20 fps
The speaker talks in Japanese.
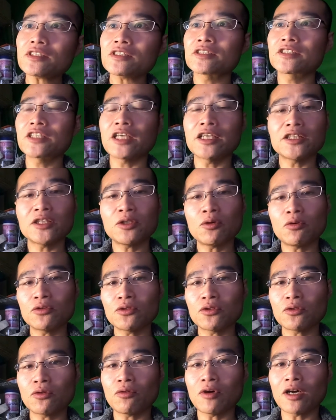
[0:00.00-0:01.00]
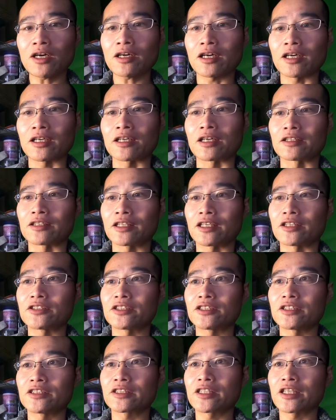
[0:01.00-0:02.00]
全日本同和会がね、
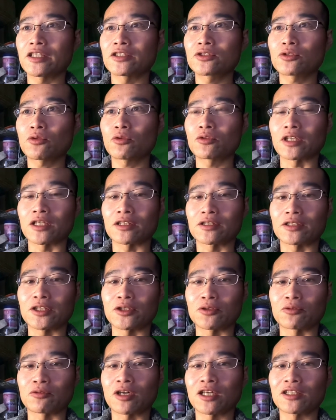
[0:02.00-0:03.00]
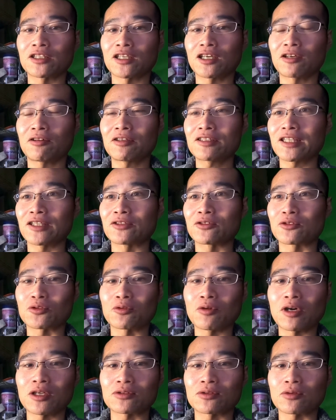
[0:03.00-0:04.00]
人権相談っていうのを神奈川県の
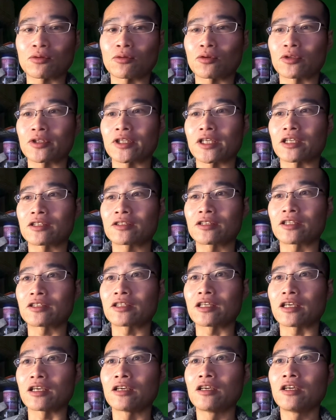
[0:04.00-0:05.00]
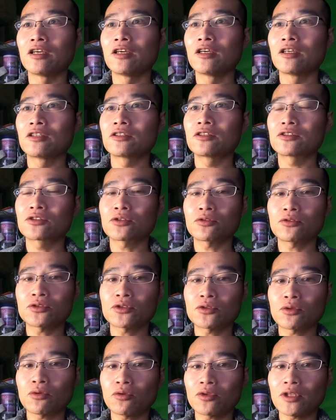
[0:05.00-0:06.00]
とあるところでやってて、で、その
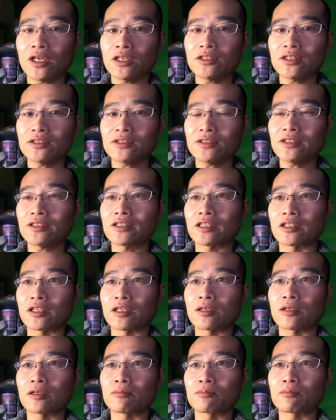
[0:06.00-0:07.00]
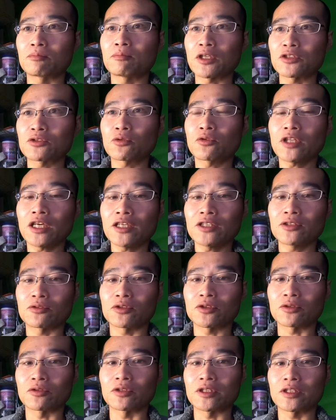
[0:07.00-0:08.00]
相談についてね、相談員の
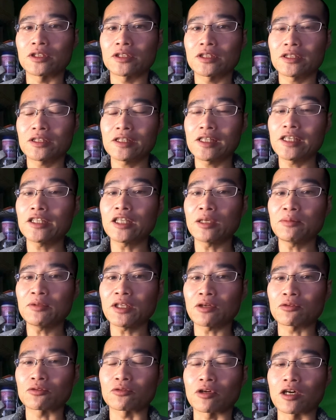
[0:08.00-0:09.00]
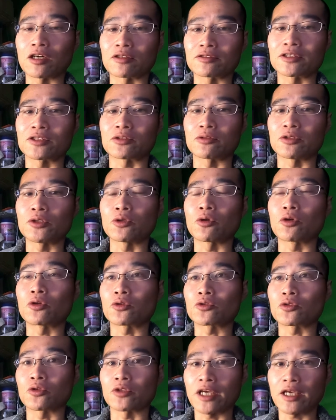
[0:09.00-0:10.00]
人に聞いてみたことがあるんですよ。いろい
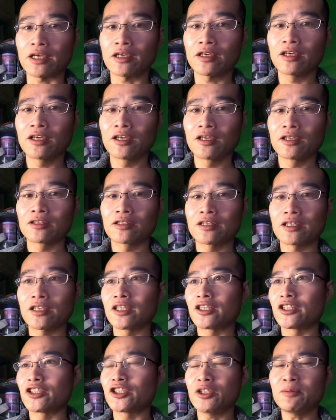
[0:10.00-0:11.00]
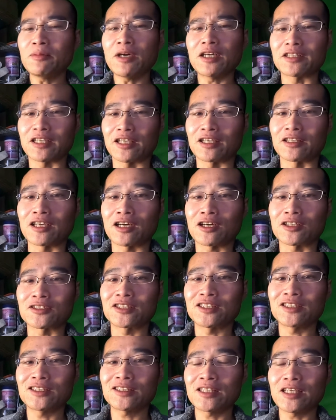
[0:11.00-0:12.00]
ろとね。で、今ね、なんか
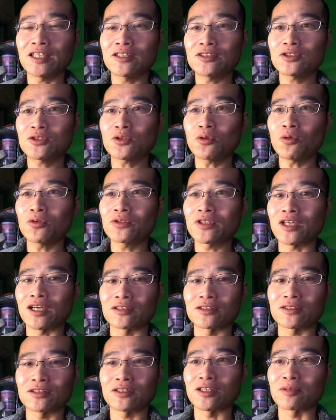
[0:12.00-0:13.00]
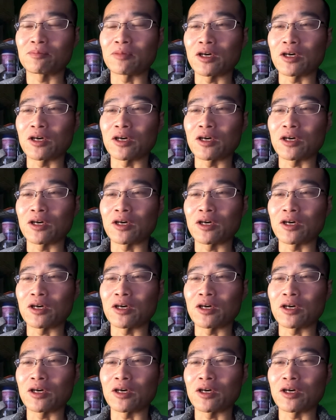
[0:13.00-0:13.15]
人権相談って